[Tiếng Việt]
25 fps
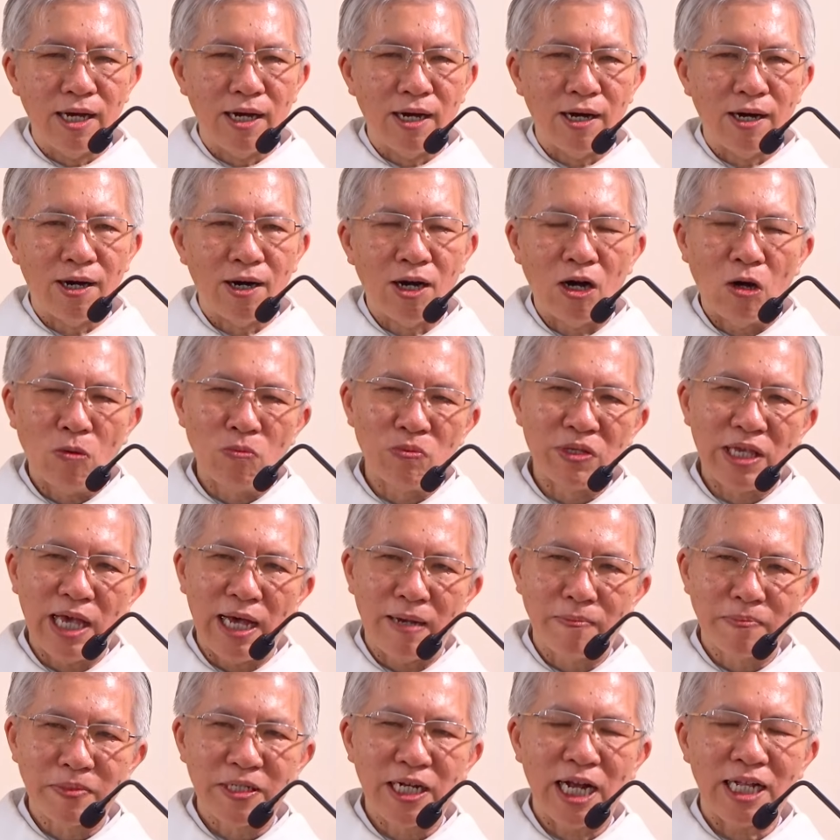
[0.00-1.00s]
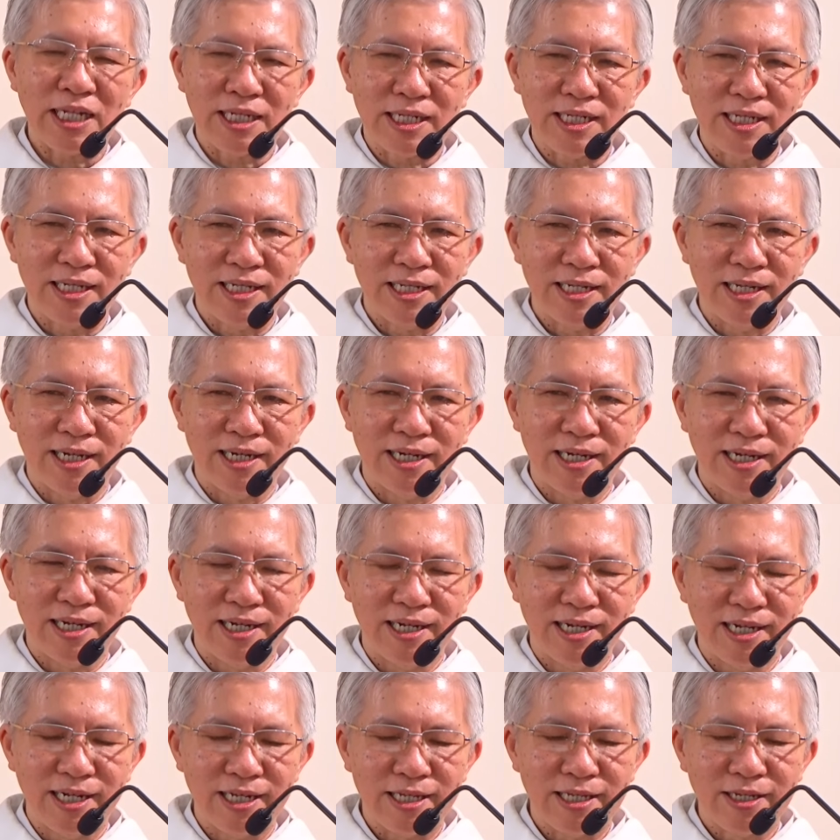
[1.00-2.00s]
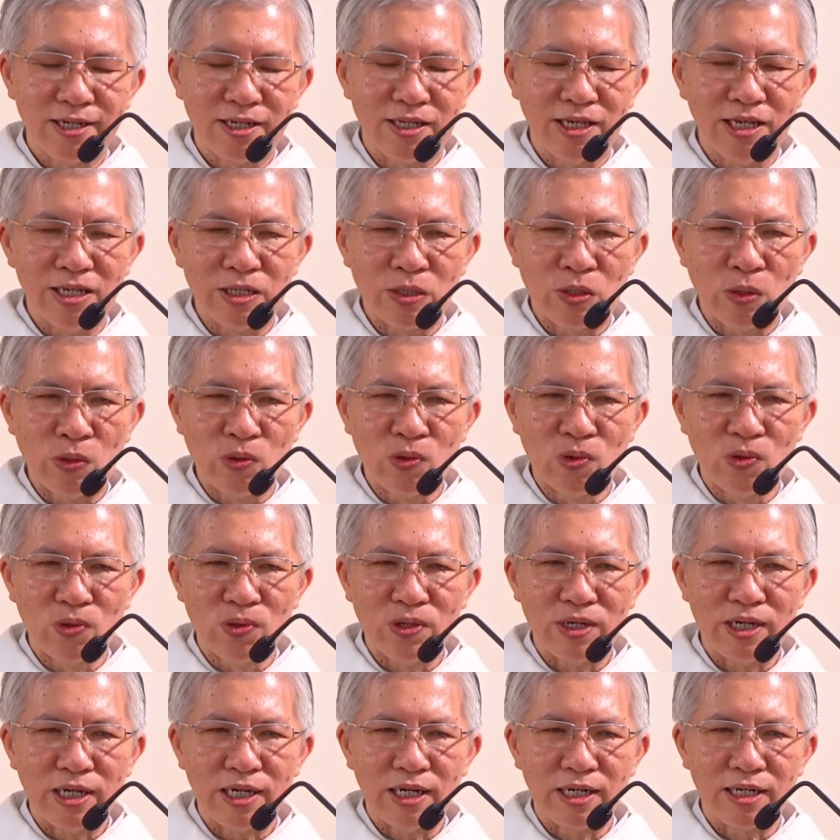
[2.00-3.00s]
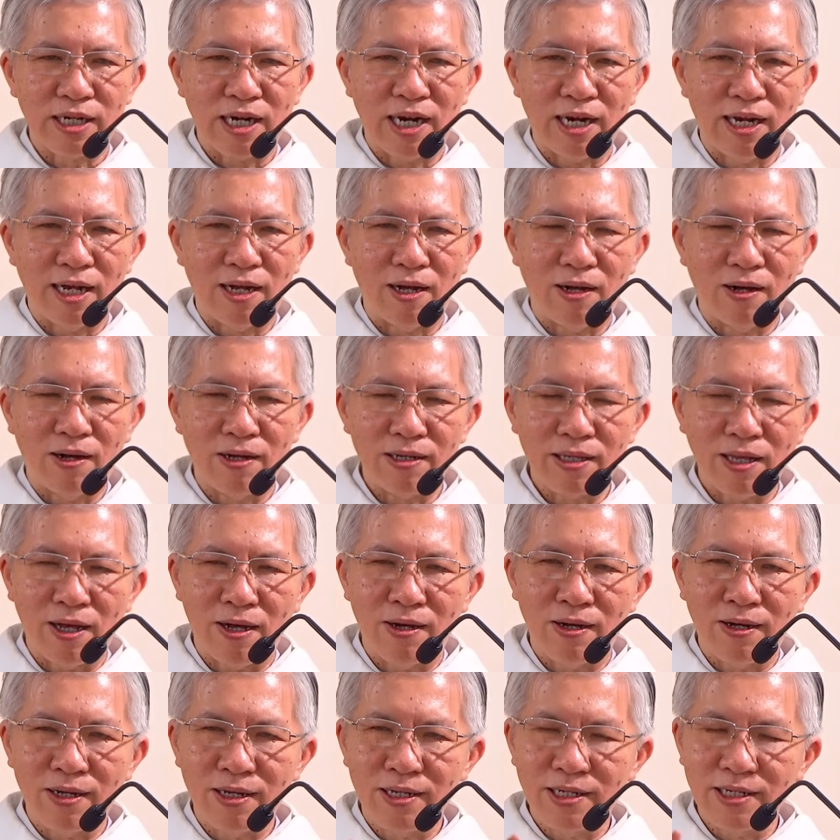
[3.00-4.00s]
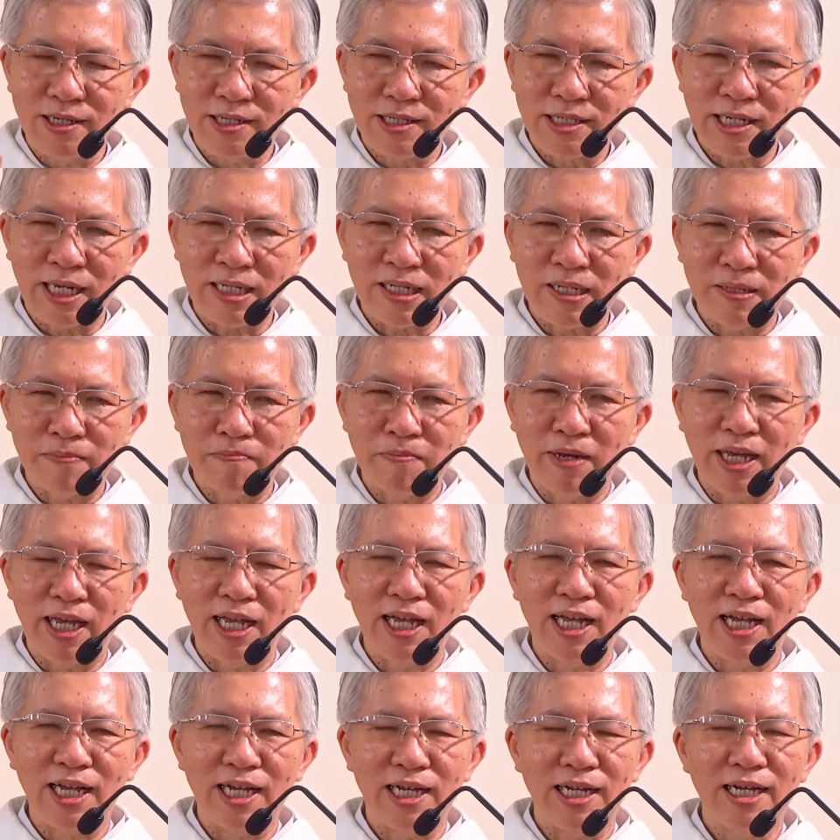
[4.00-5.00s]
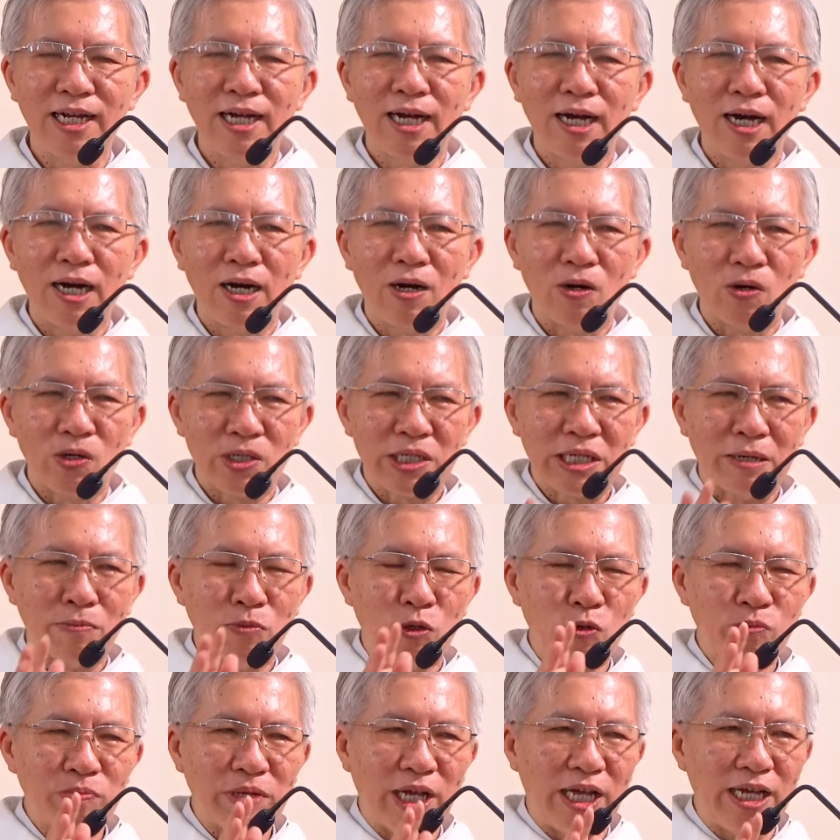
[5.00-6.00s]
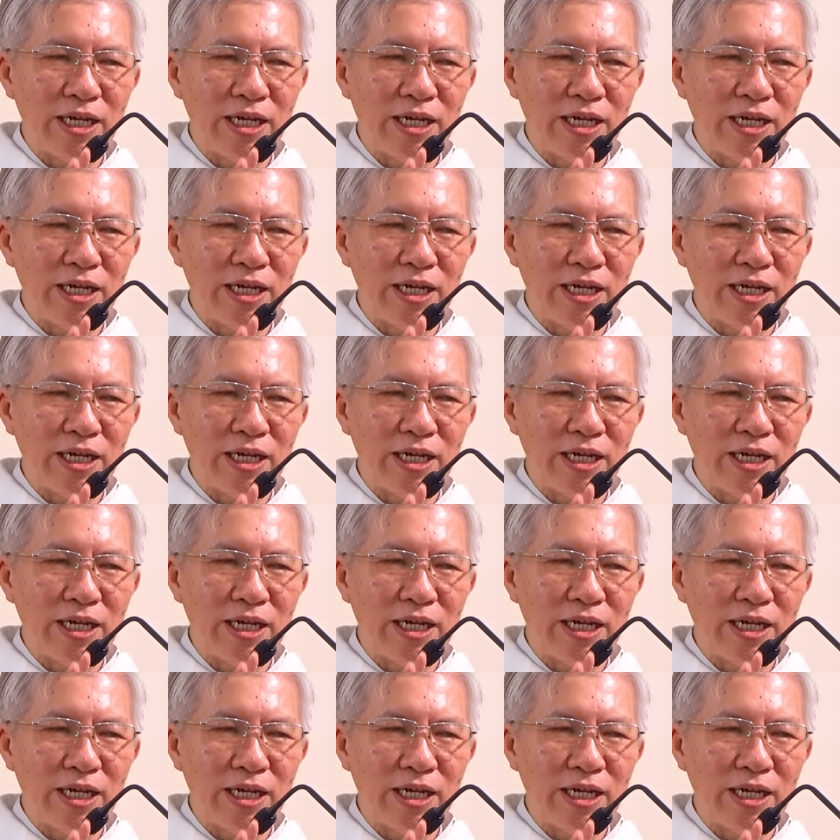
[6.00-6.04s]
họ không dám trách à, Đức Giêsu à, ra họ nói sách mé ủa sao môn